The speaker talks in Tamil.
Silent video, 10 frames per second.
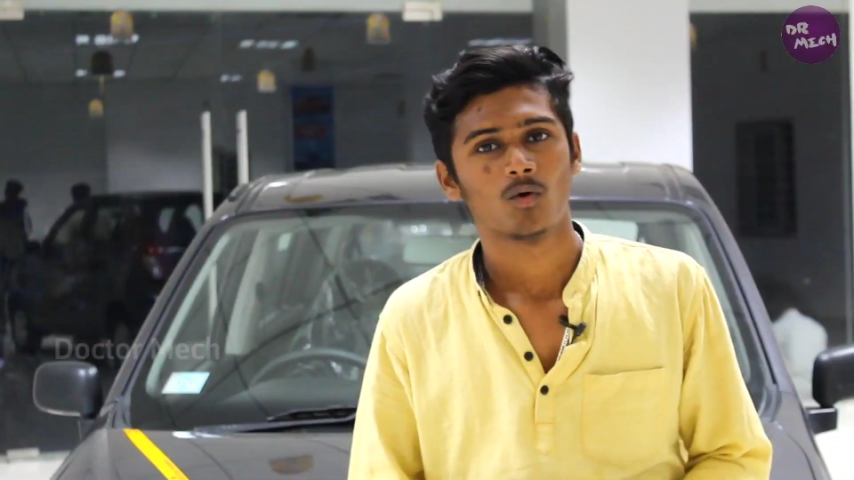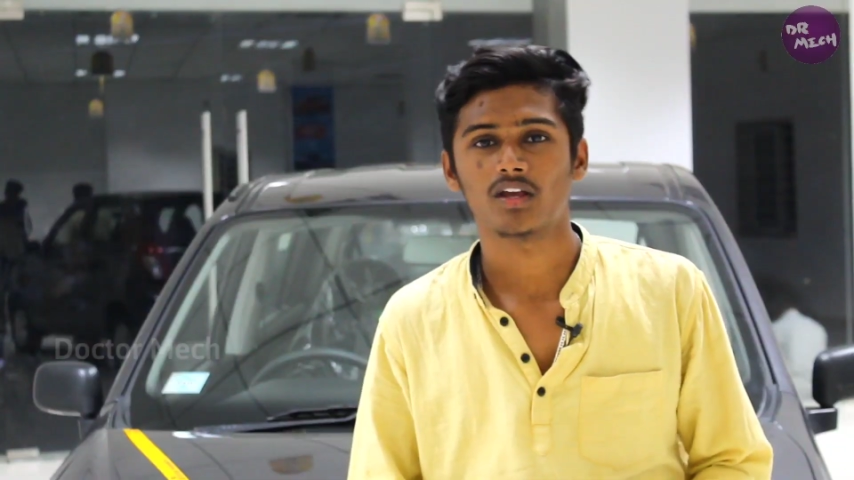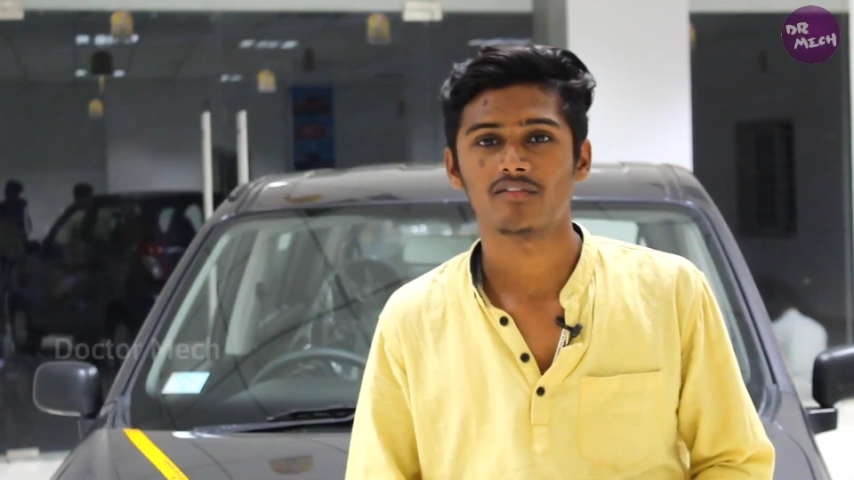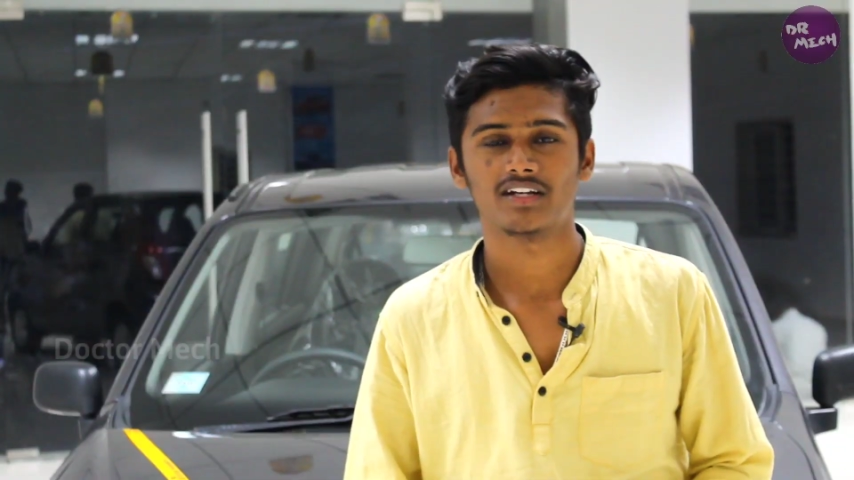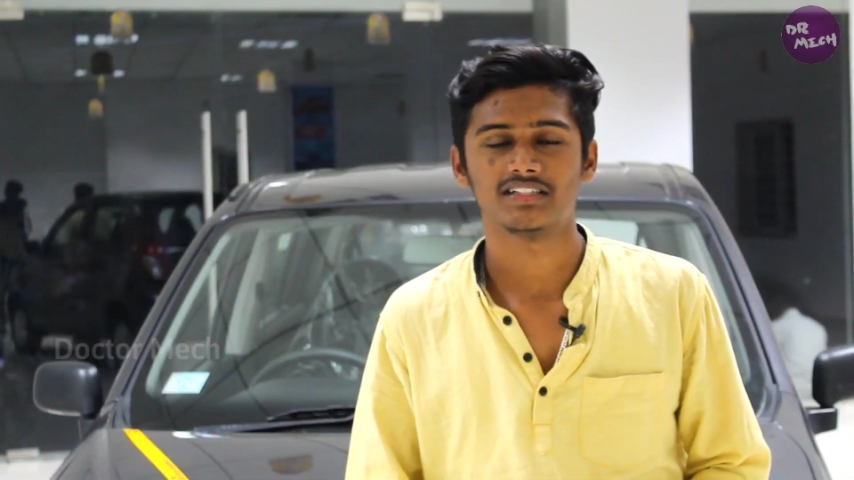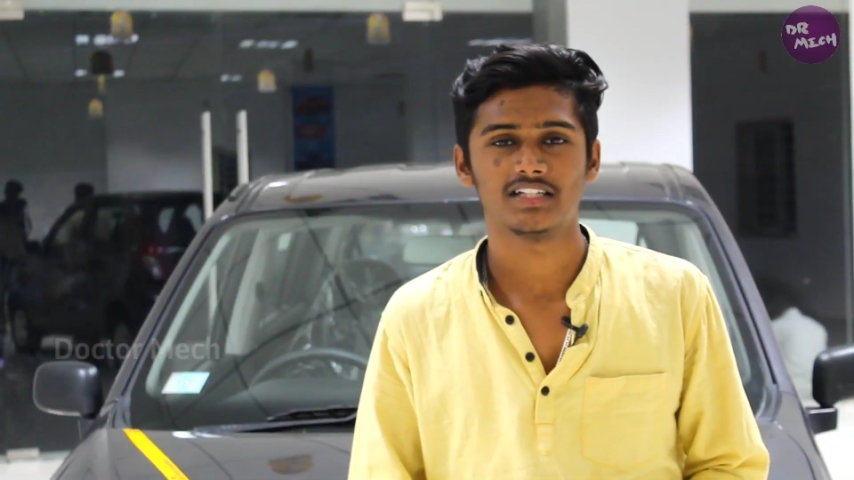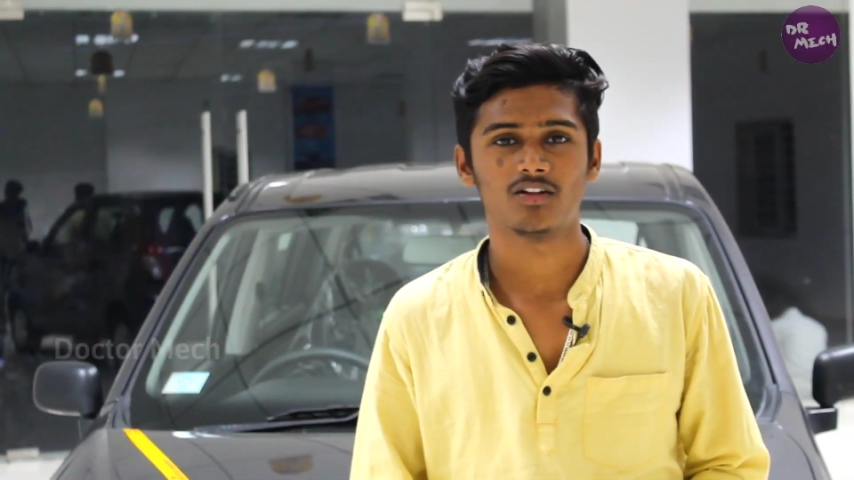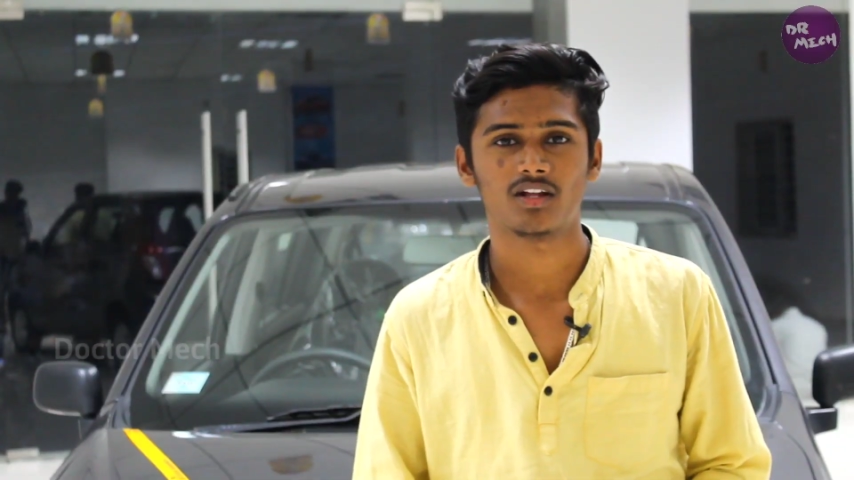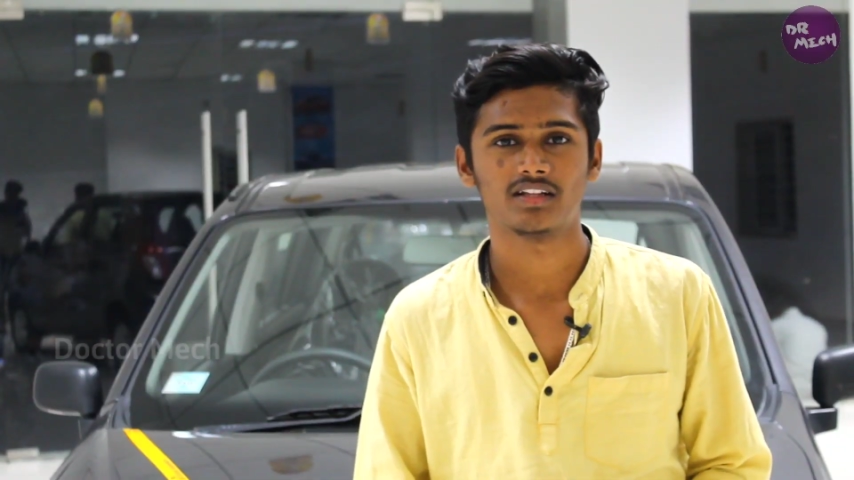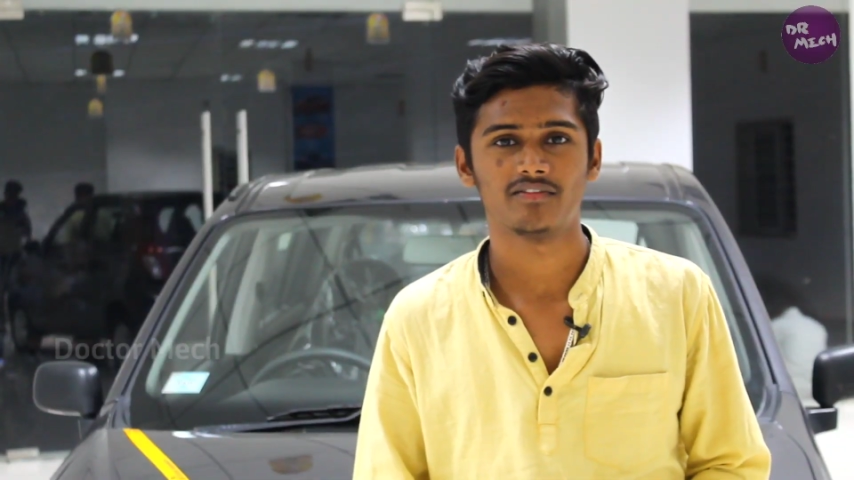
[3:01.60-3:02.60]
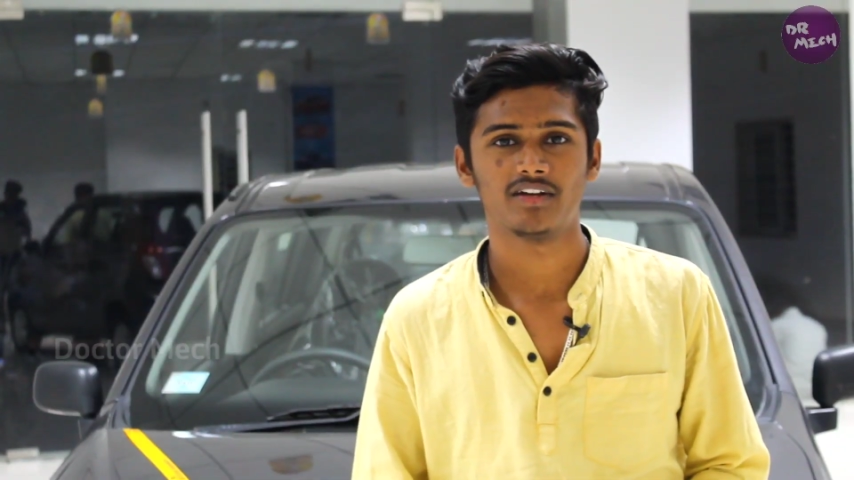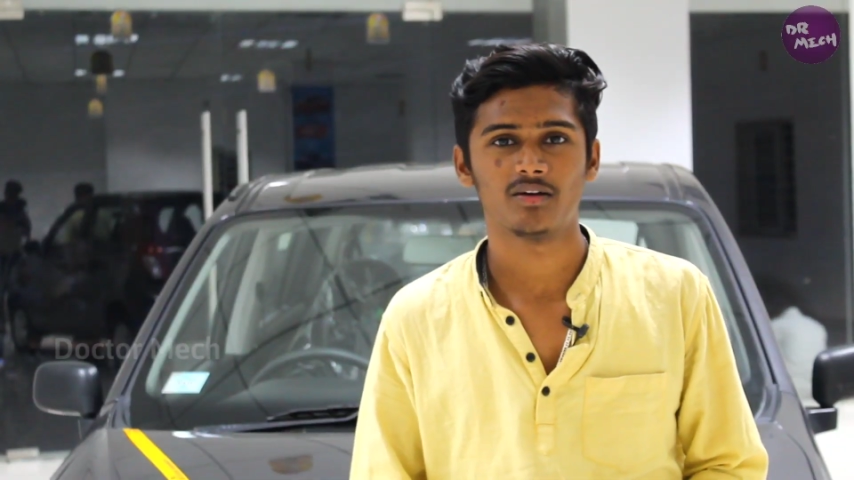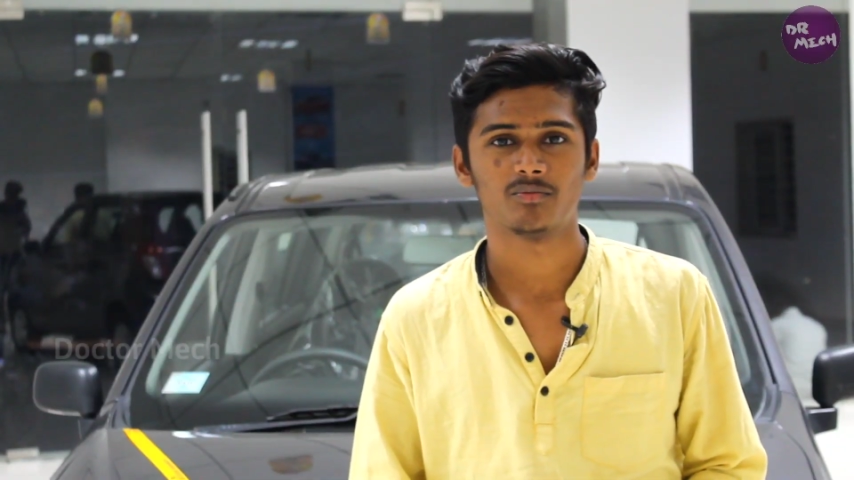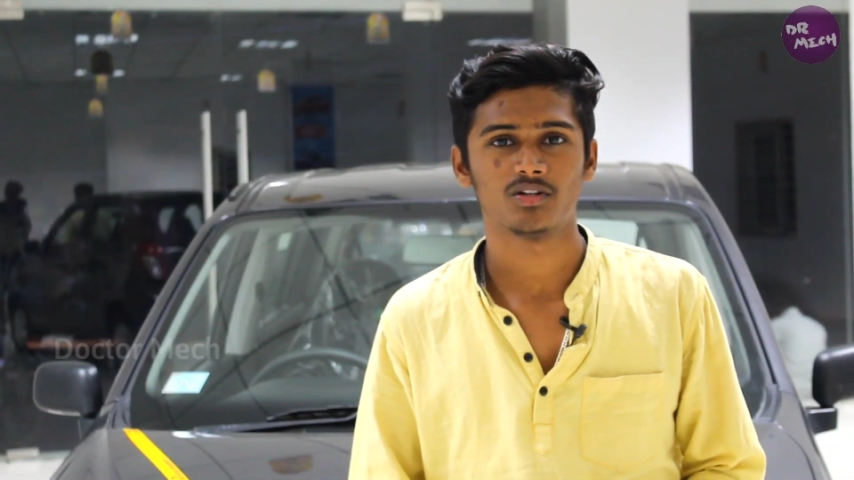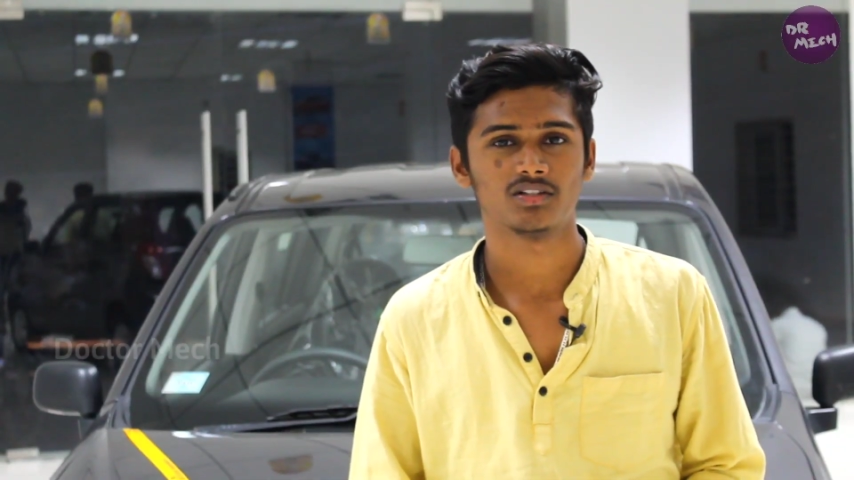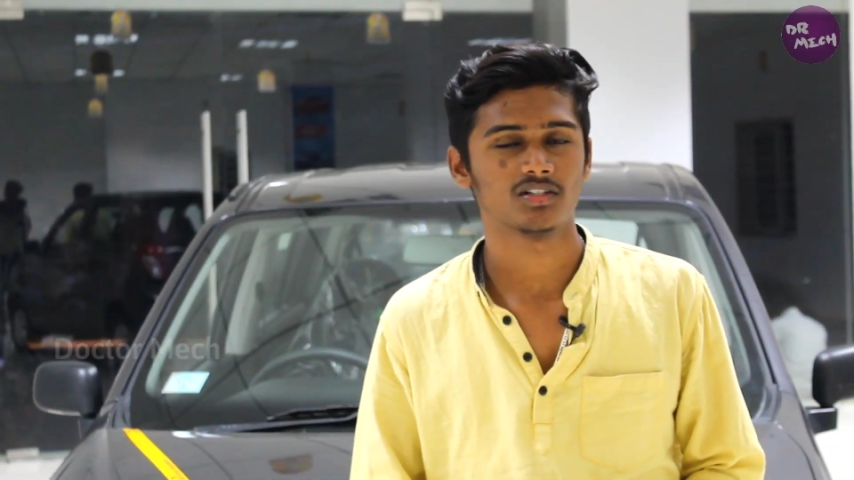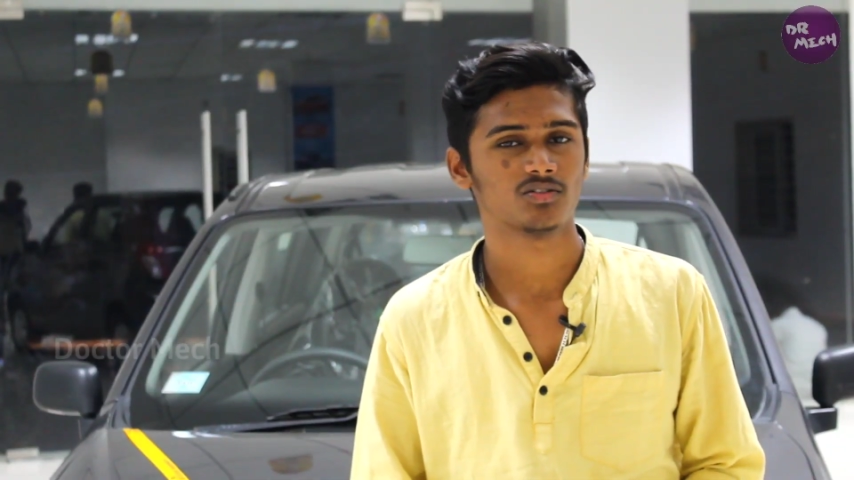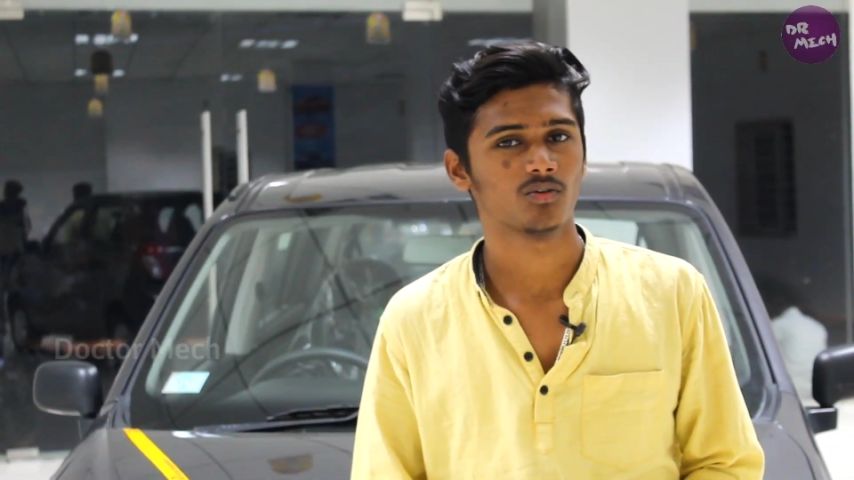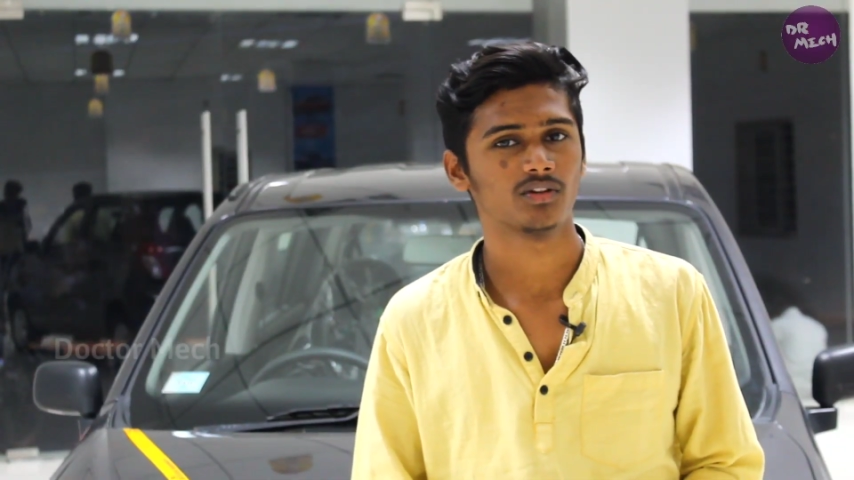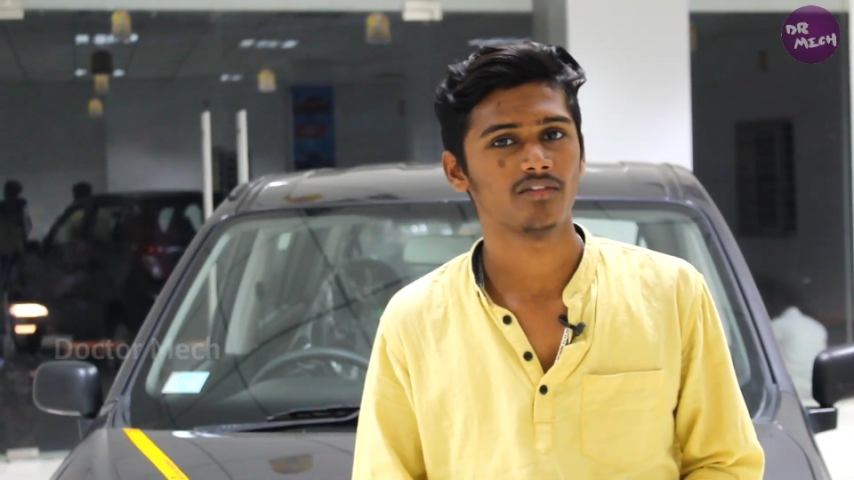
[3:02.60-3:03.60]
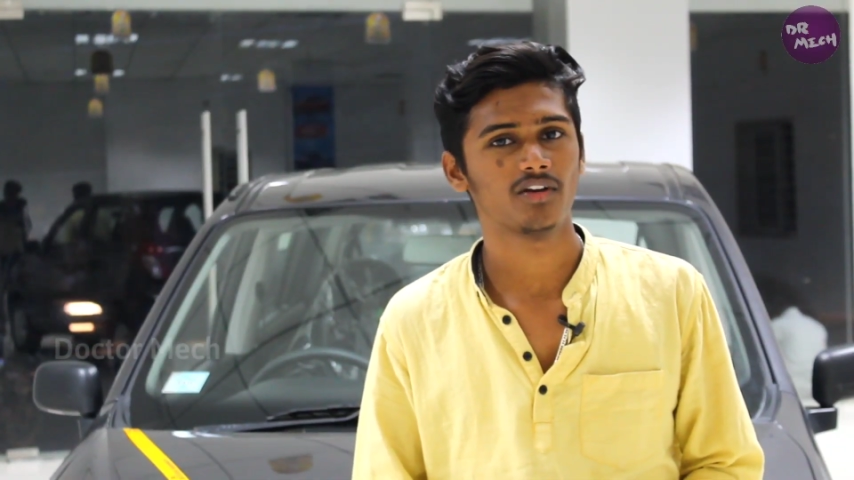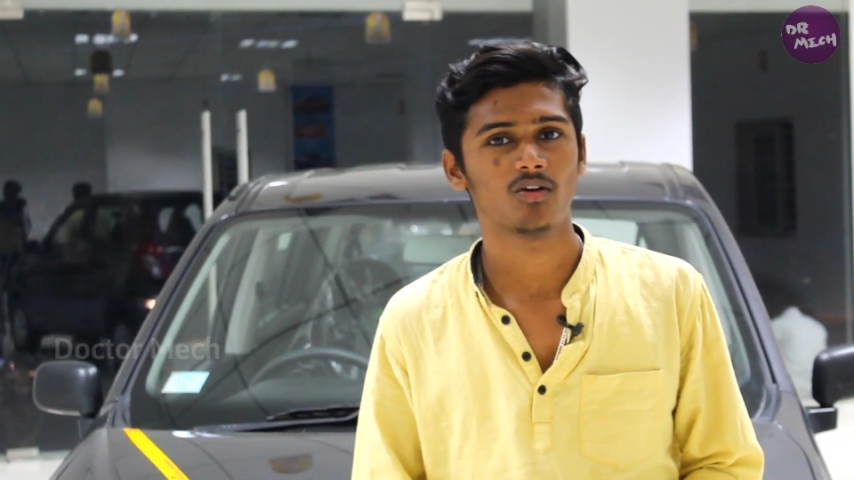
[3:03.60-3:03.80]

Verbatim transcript: ஓகே ஃப்ரெண்ட்ஸ் இதோட இந்த வீடியோ முடிஞ்சு ஸோ இந்த